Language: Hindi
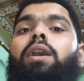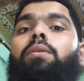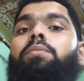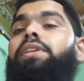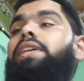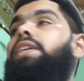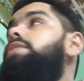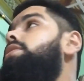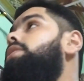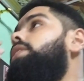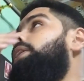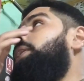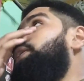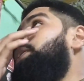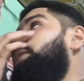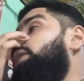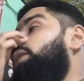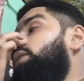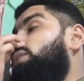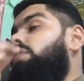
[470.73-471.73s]
अब ये सीन
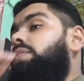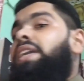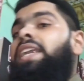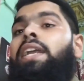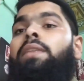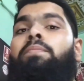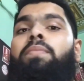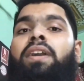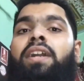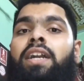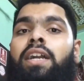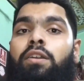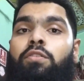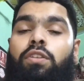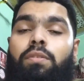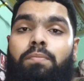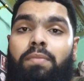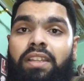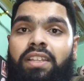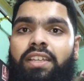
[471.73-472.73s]
है बहरहाल पंखा
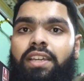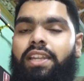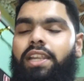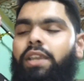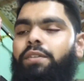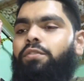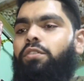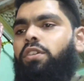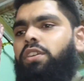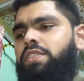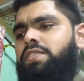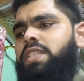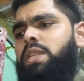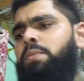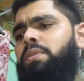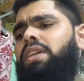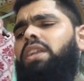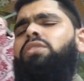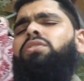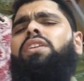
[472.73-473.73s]
होकर बंद करके ब्लॉग
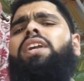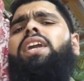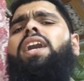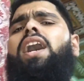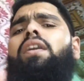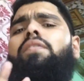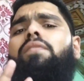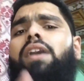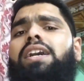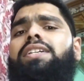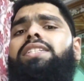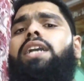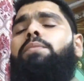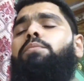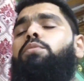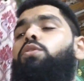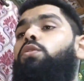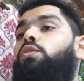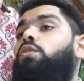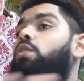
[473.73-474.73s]
इसके बनाऊँ ताकि आवाज़
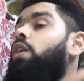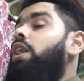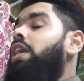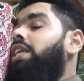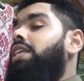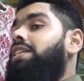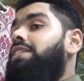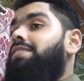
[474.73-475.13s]
आप लोगों को